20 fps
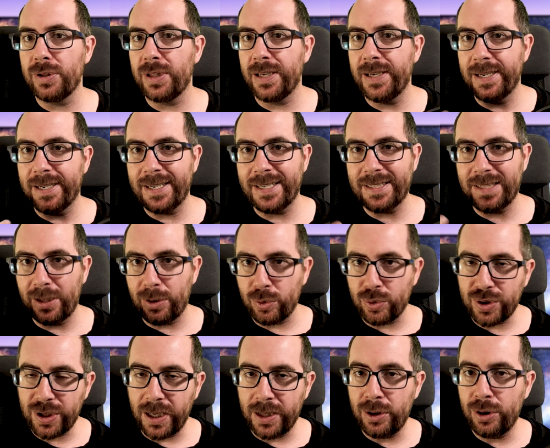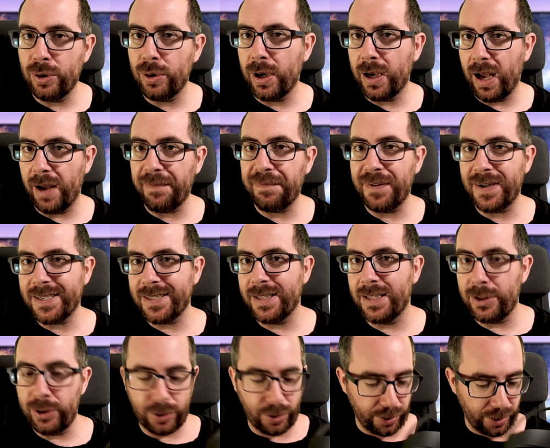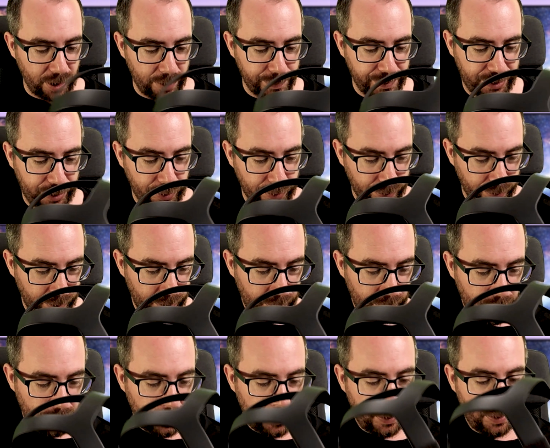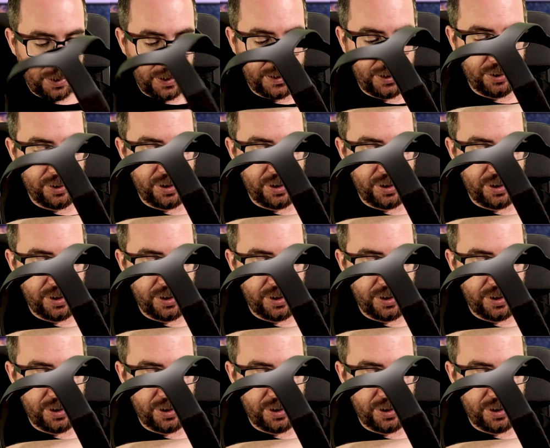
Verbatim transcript: tener que estar usando gafas dentro del visor. Eso